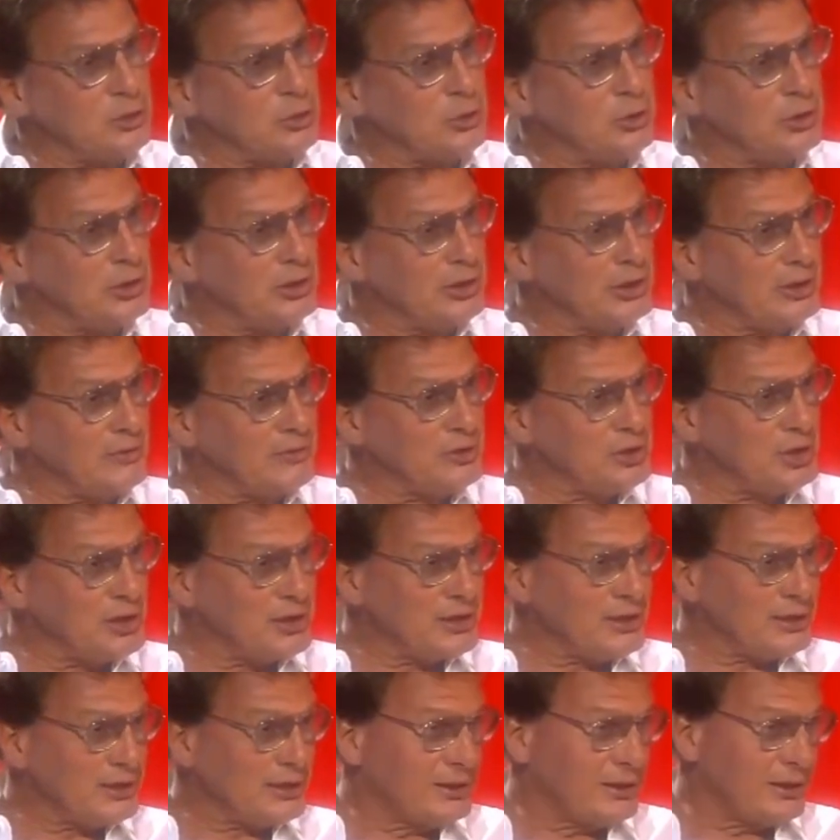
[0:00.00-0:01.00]
что это не в
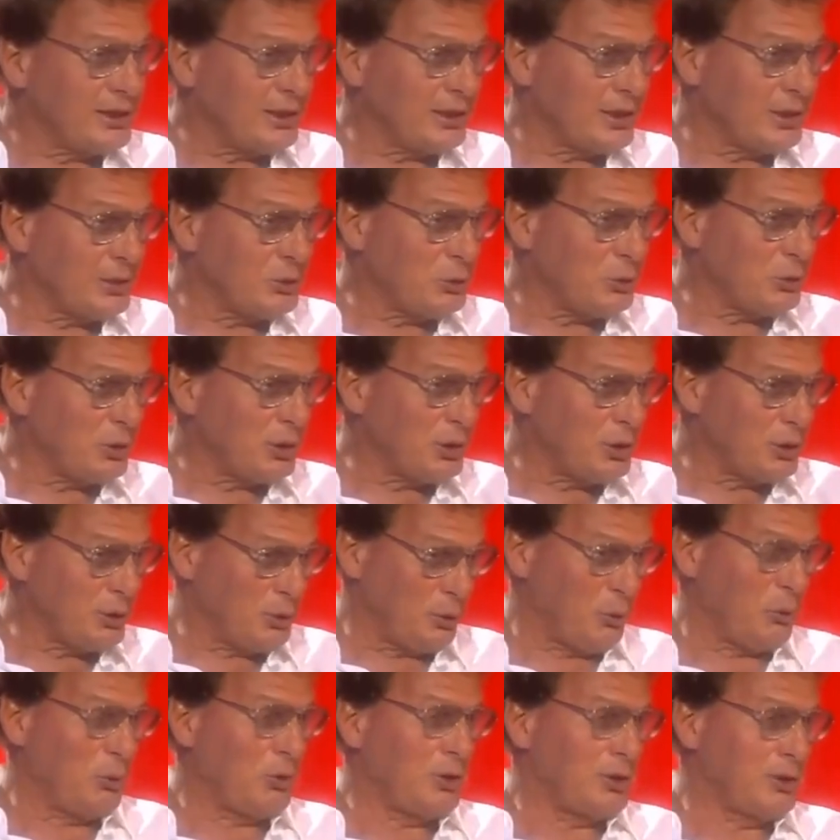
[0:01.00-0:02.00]
честь Анатолия
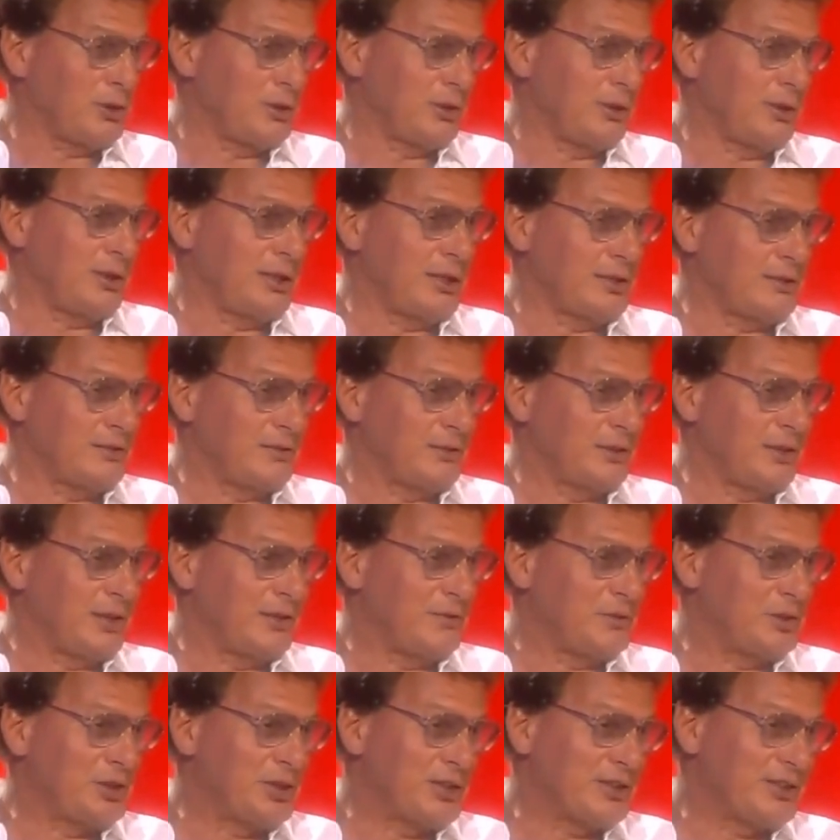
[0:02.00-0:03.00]
Кроля
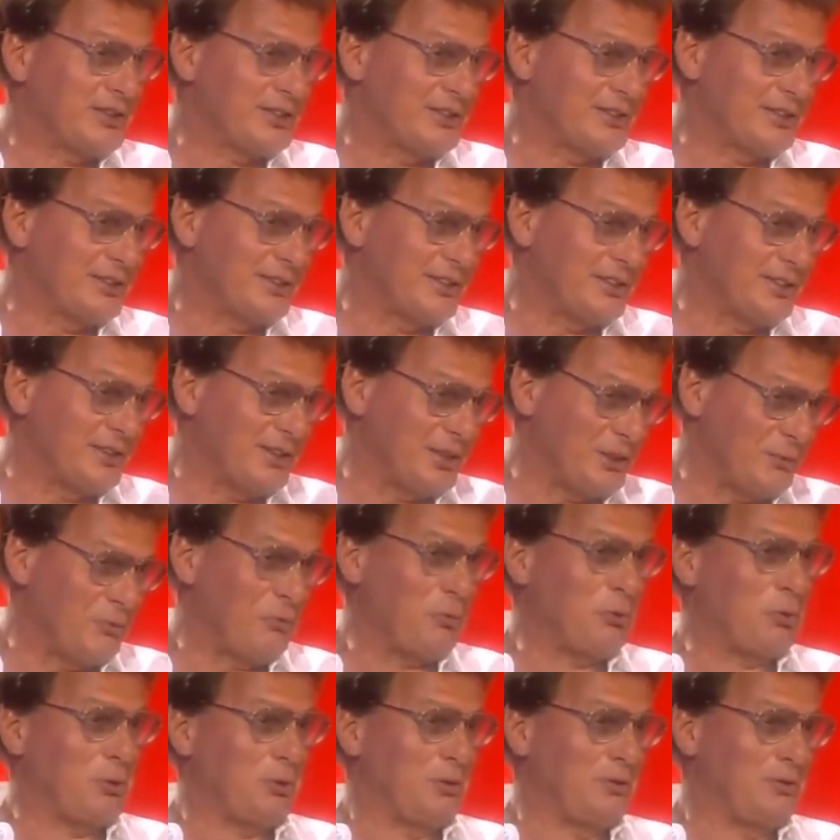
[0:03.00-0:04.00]
названо, а в честь
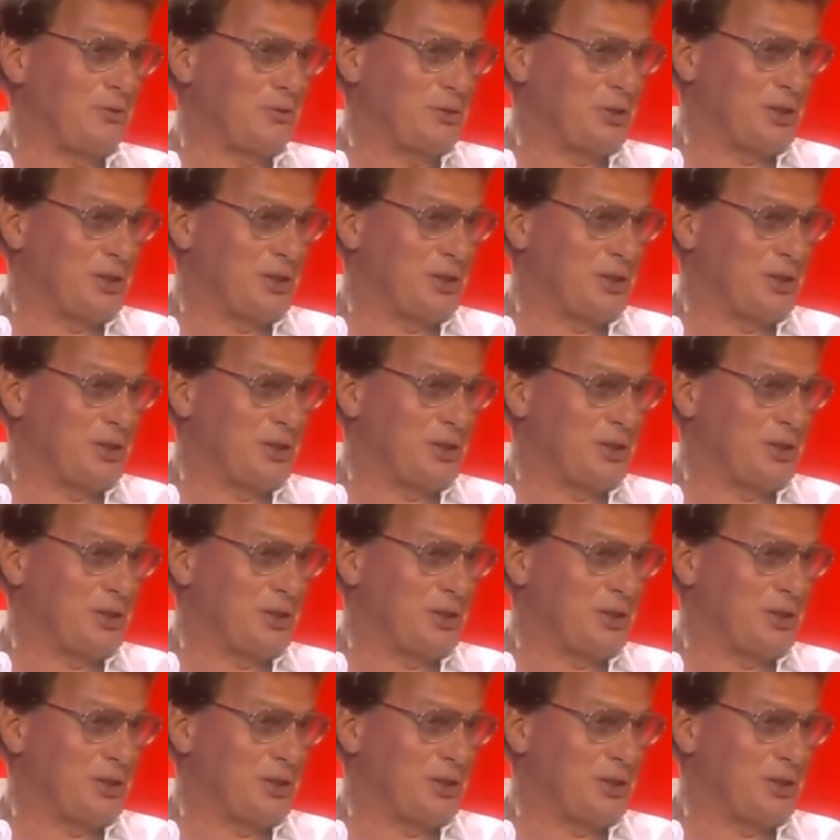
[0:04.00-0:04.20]
него,